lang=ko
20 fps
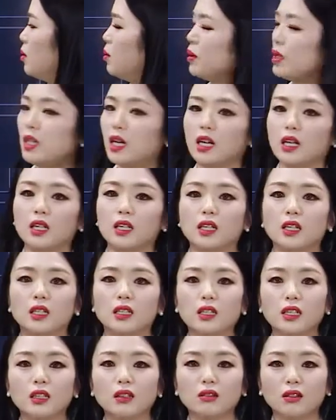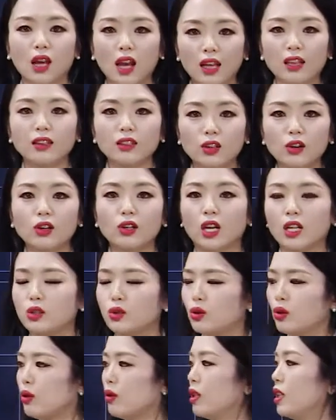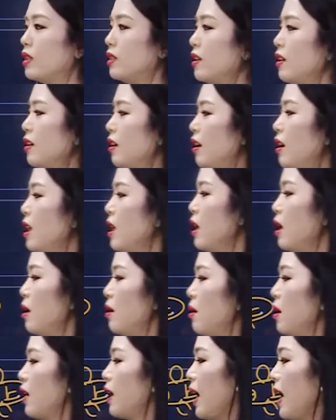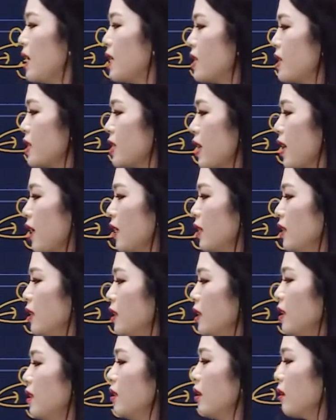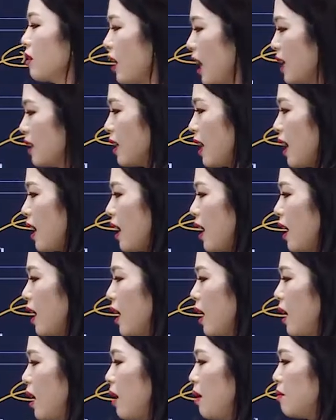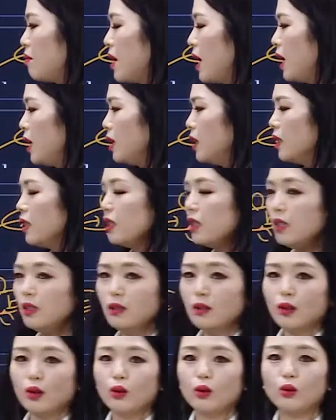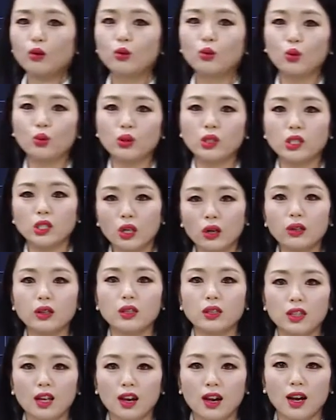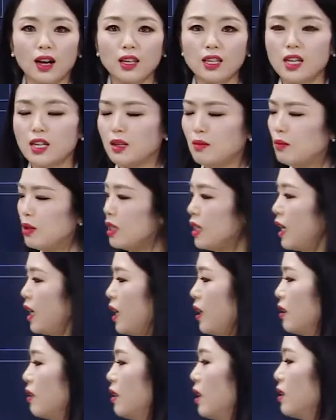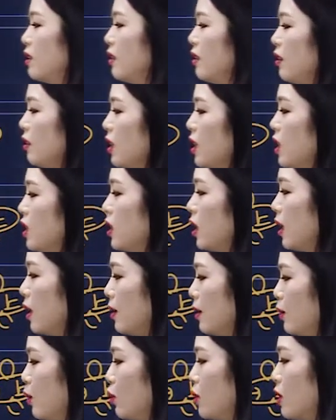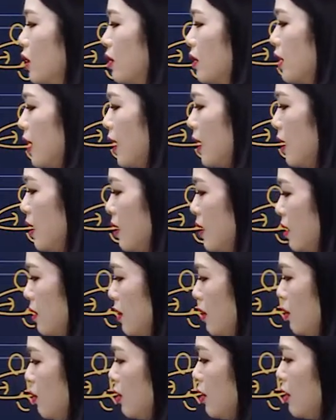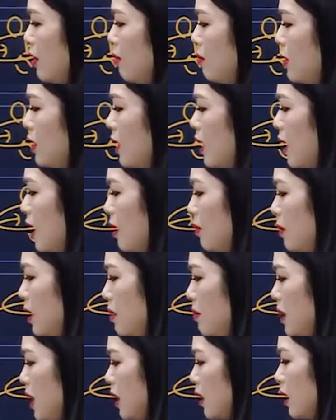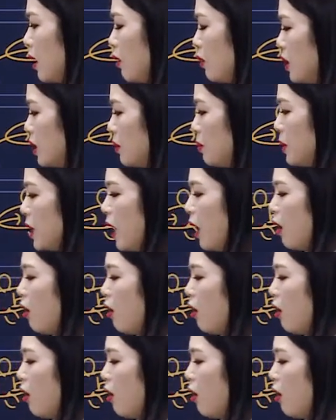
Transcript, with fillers: 비행기를 탄 거겠죠. 그래서 간샹은 타다, 메인은 놓쳤다 이 얘기입니다. 그래서 기차를 놓쳤다. C로 들어갑니다. 메이 마이 다오지 표.